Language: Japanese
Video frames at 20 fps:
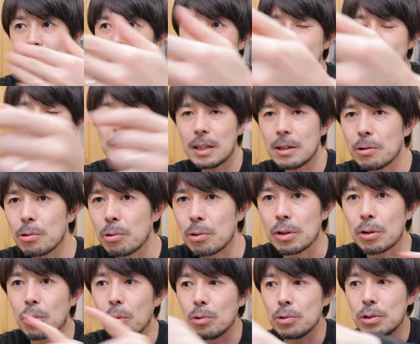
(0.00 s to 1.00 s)
演者さんのと
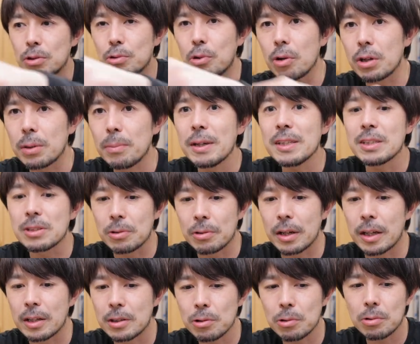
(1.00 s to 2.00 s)
こにこう動きますよ
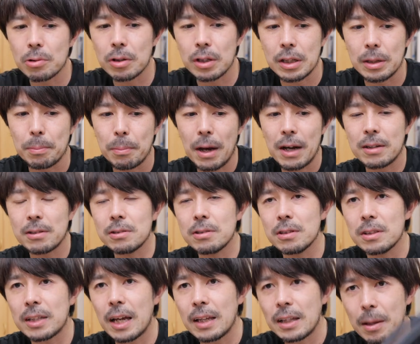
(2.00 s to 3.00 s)
ねその時に真っ
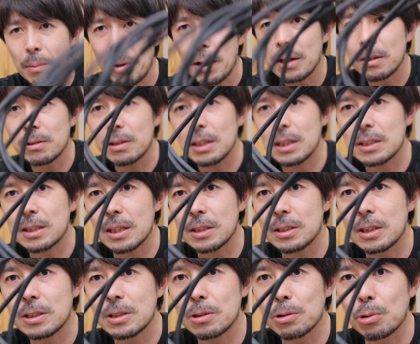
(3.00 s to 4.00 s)
暗大体真っ暗で
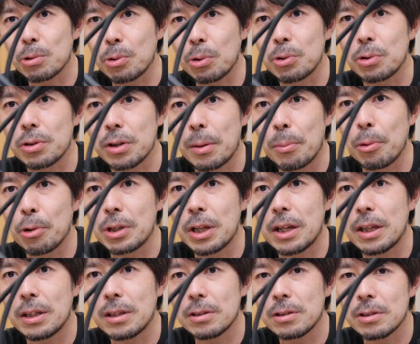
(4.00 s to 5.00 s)
撮影すること多いので
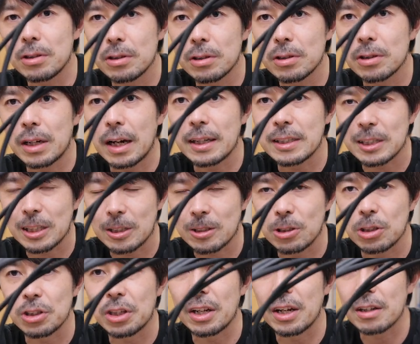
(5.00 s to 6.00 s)
モデリングぐらいしか
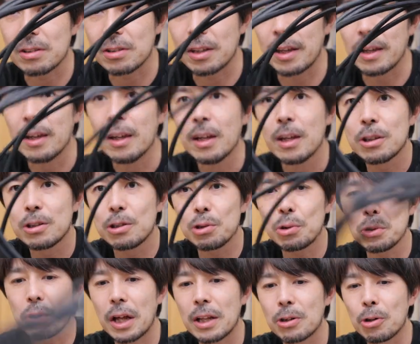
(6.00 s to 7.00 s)
ついてなくて
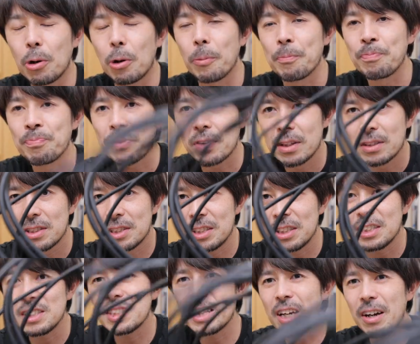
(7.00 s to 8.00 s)
黒だと視
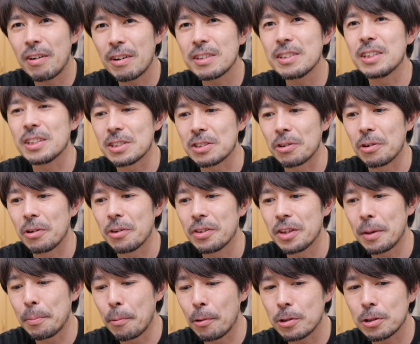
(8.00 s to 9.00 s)
認性が悪いんですよ
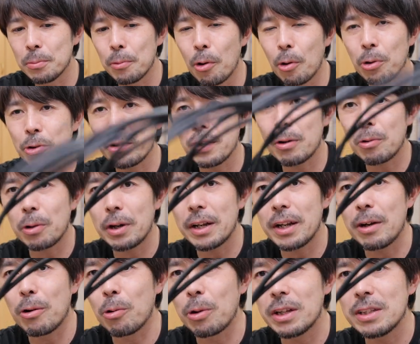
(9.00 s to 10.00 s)
で僕も本当はこれ
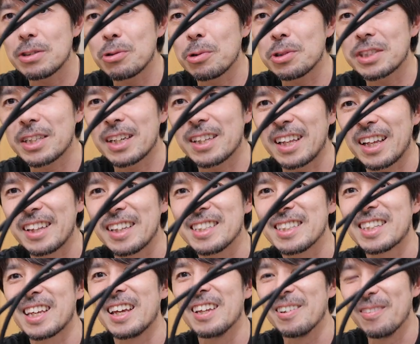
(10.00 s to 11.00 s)
ねオレンジ欲しかったんで
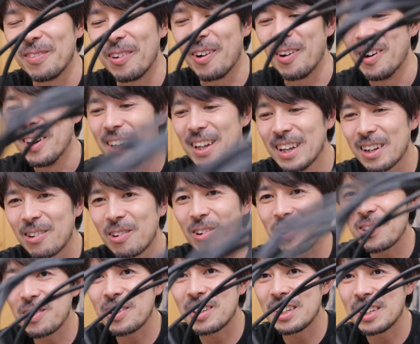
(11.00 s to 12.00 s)
すけれどもこ
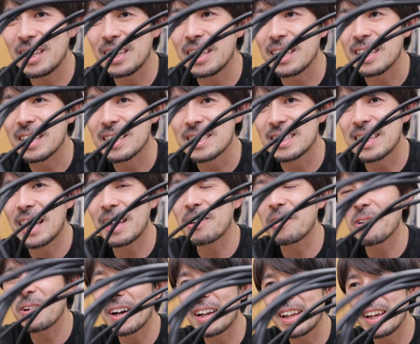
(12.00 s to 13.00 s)
の時に在
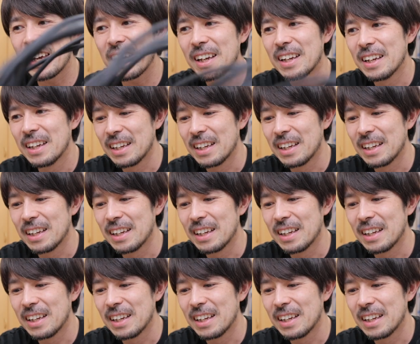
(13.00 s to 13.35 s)
庫がね、